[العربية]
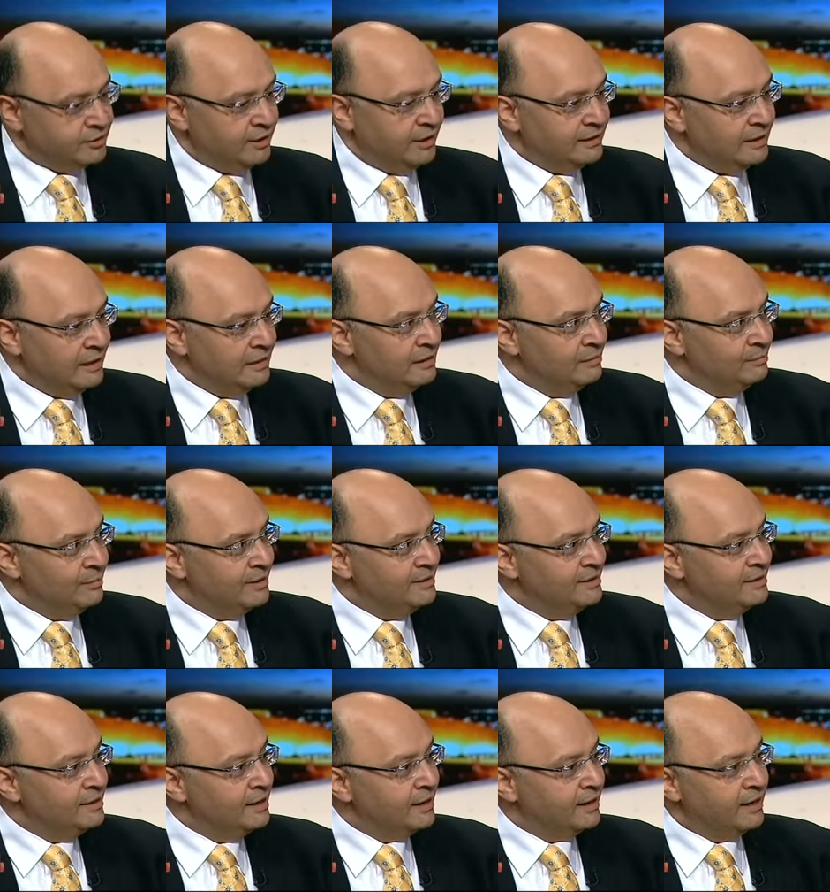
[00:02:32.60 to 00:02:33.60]
تحتل
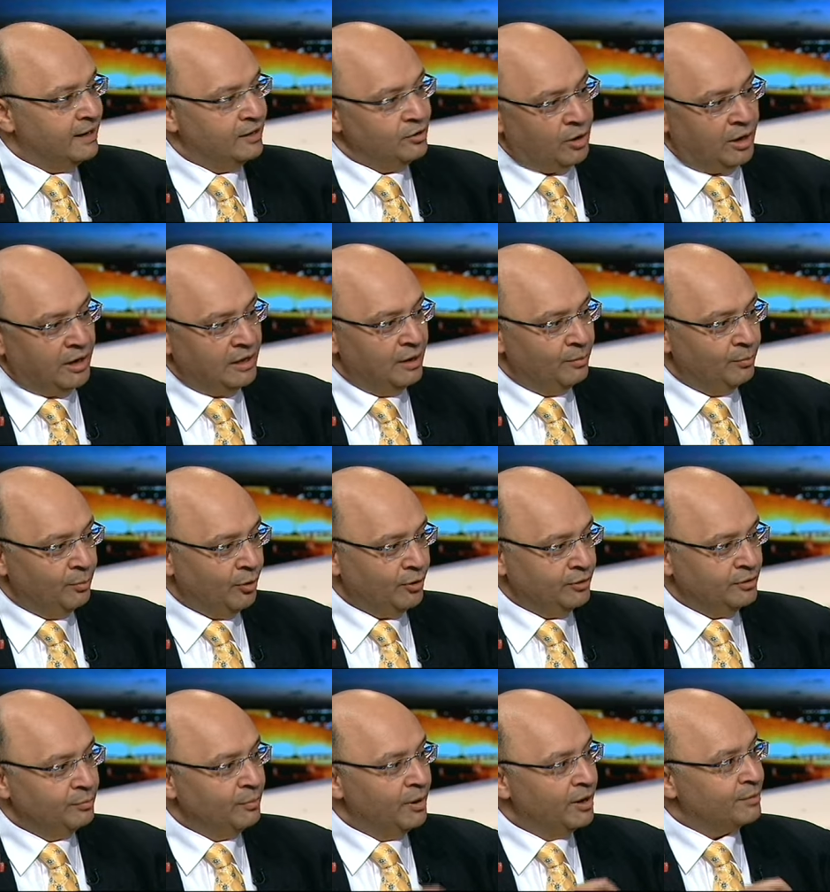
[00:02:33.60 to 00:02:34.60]
المدينه كانوا على
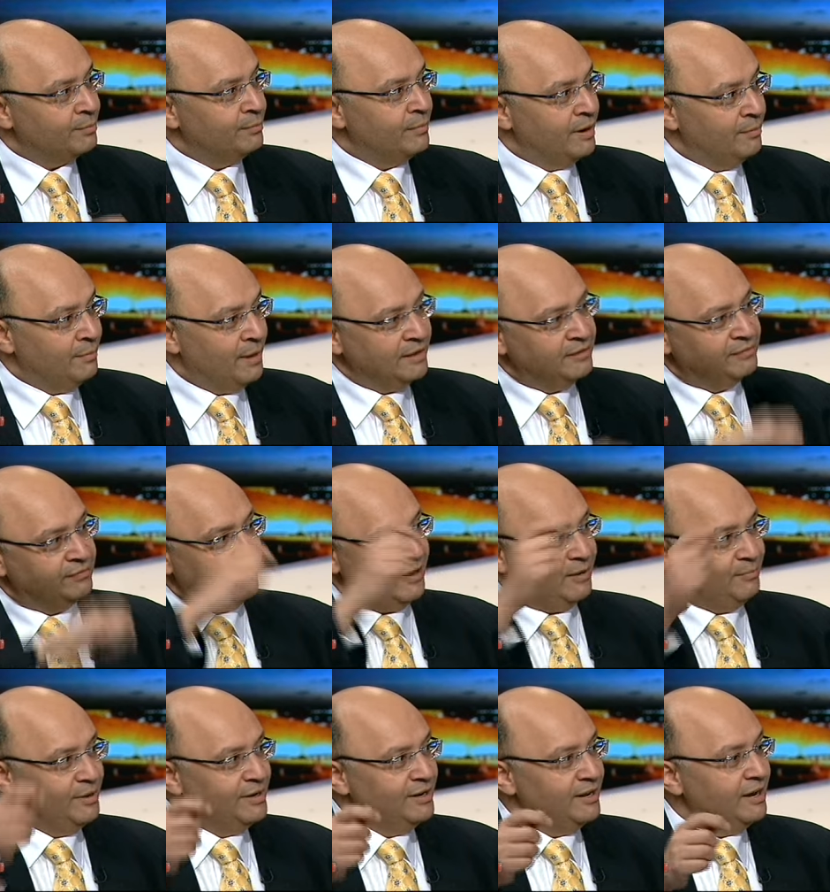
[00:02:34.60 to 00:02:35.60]
بعد مرمى
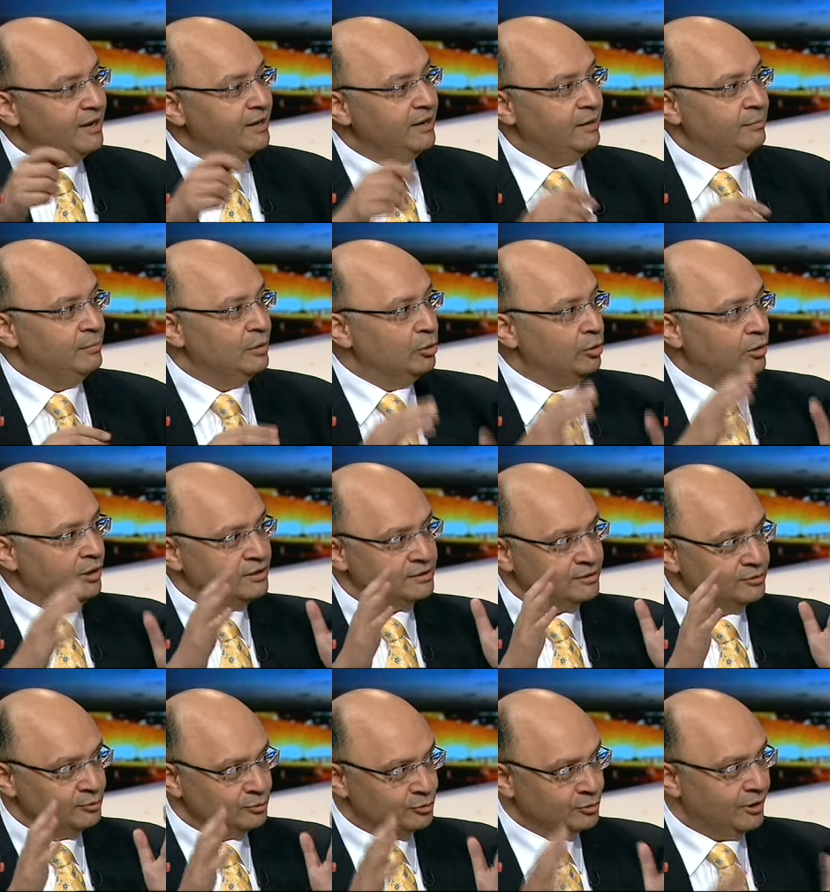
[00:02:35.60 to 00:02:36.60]
مدفع منها يعملوا
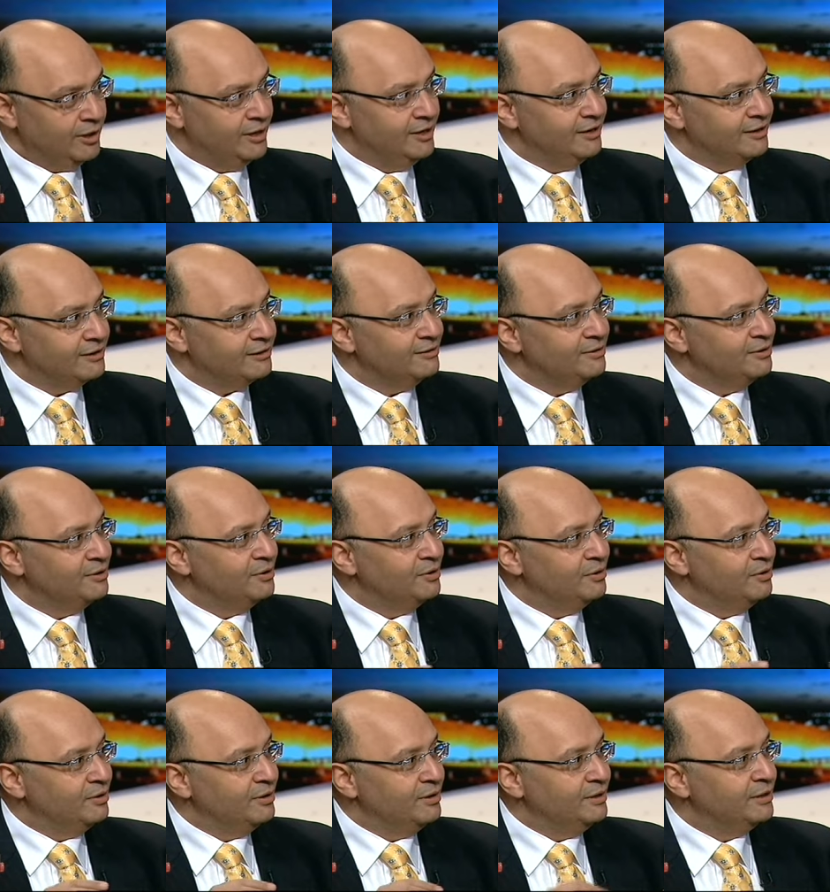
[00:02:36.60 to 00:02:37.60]
حصن صغير
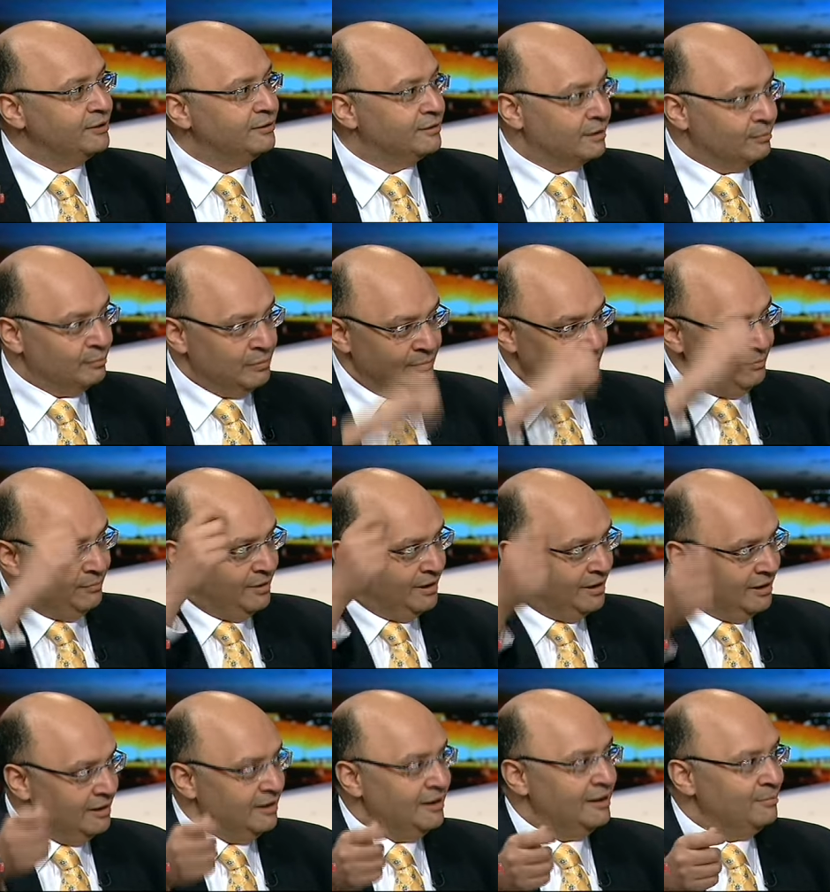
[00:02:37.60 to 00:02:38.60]
أي. يضرب
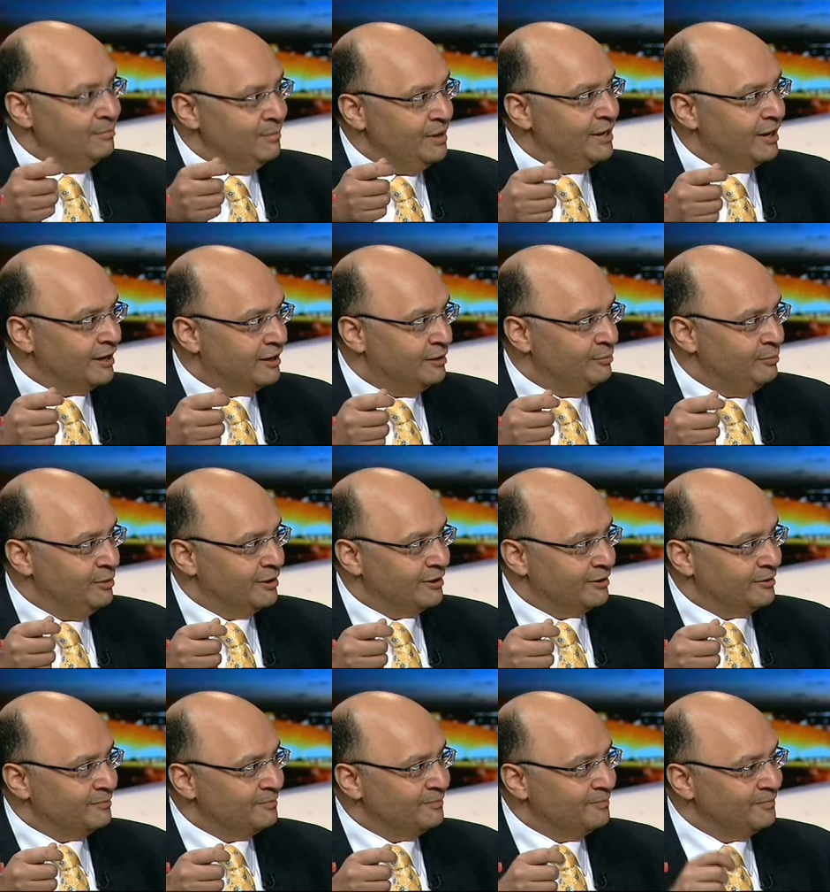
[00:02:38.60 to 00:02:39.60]
المينا
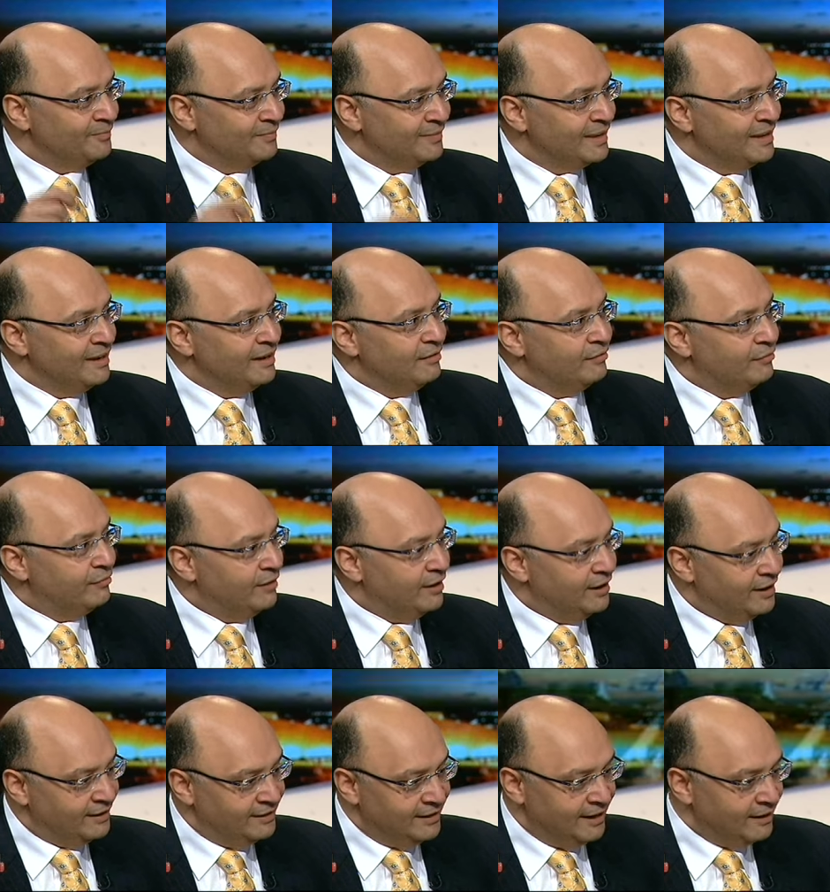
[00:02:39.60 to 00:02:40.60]
الكبيره أي.
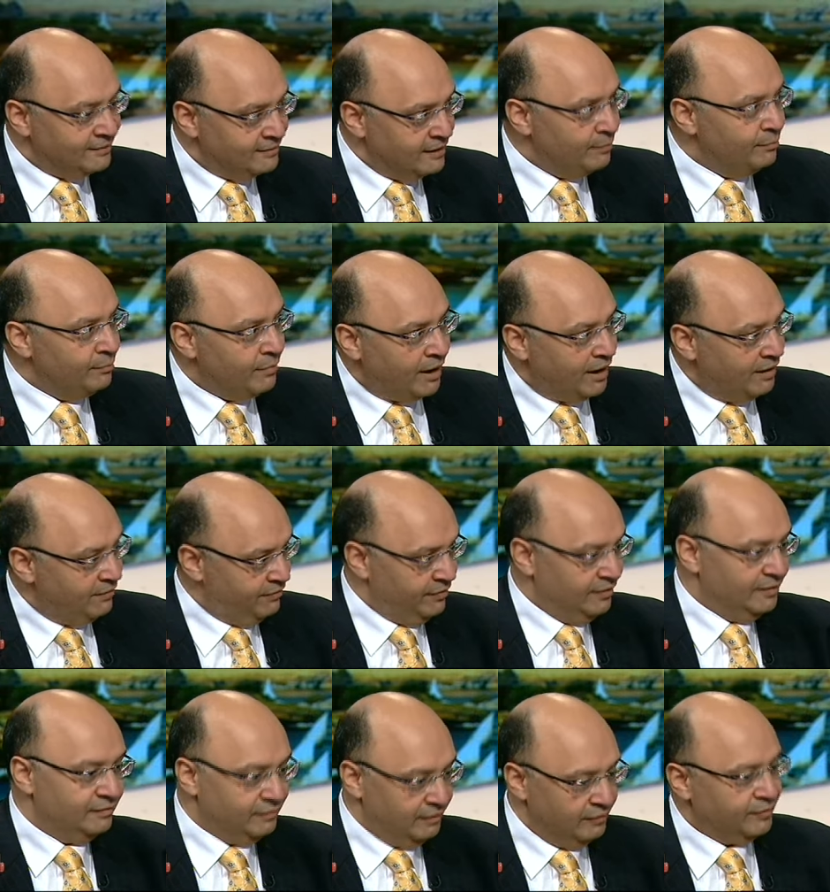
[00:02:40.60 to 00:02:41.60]
فده تم في
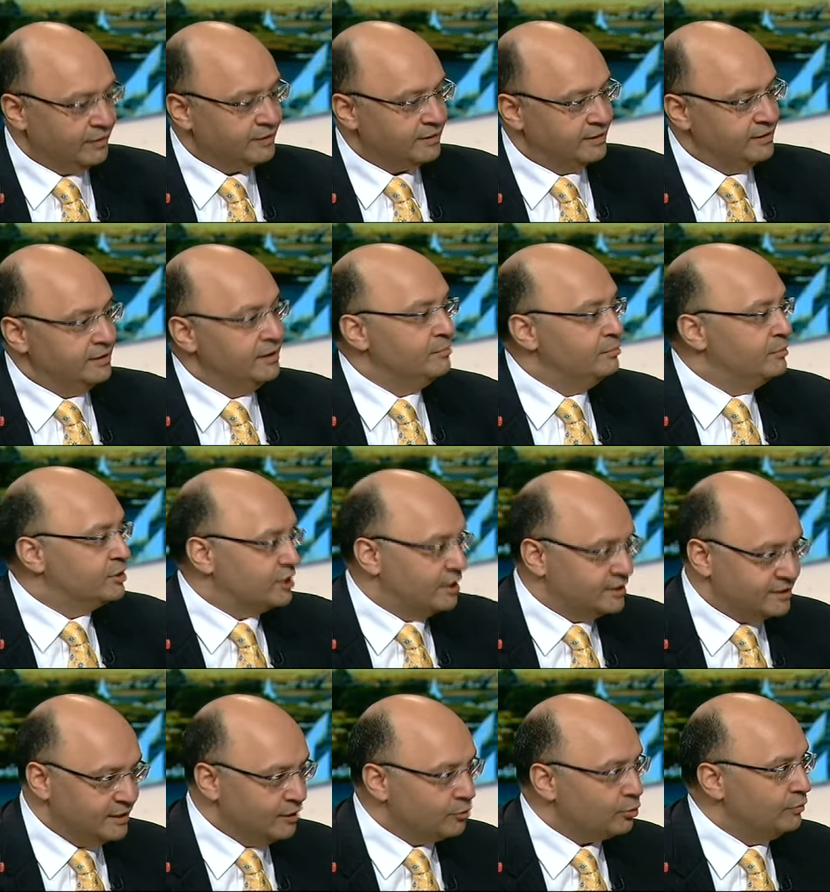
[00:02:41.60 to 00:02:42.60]
الفتره دي مش
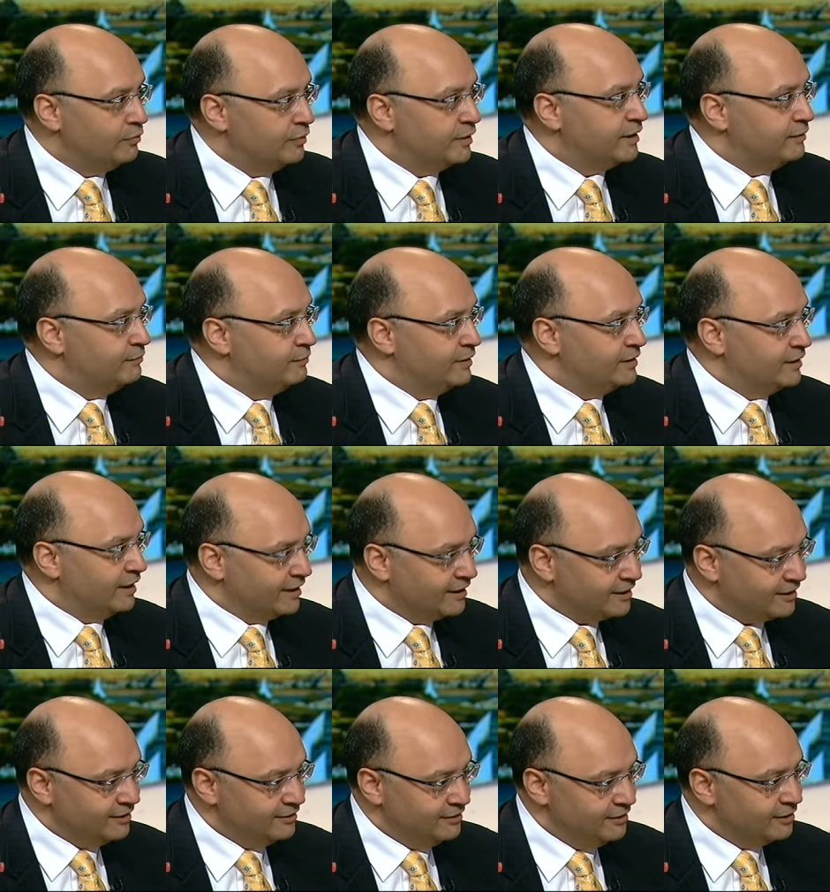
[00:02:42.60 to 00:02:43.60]
عايزين ندخل في
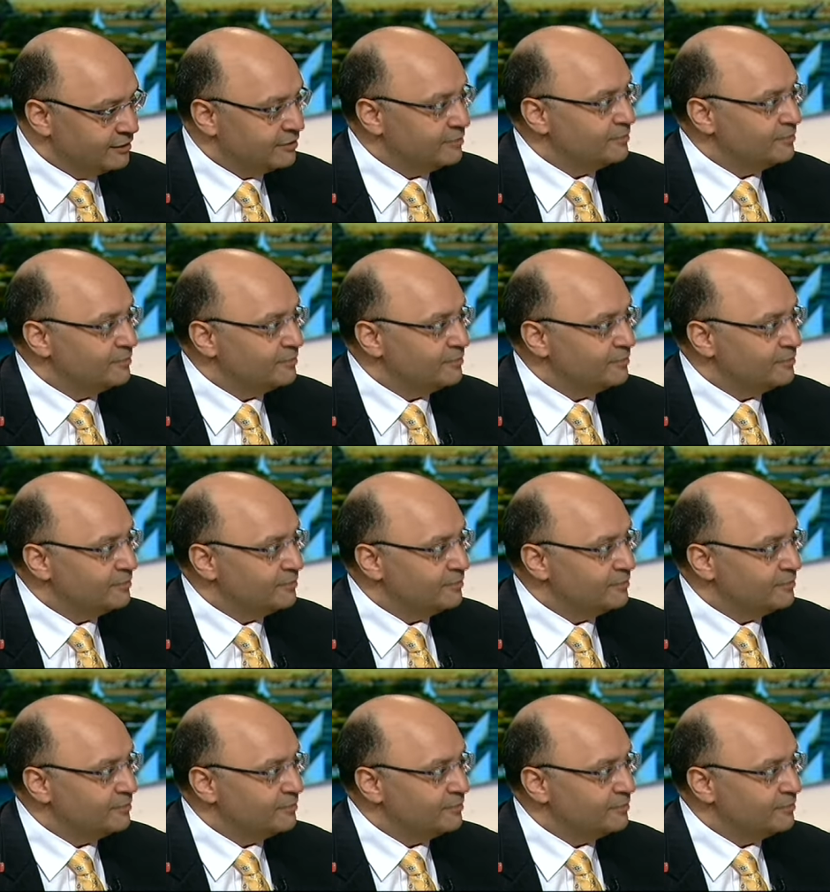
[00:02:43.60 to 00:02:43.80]
التاريخ بس كتير بس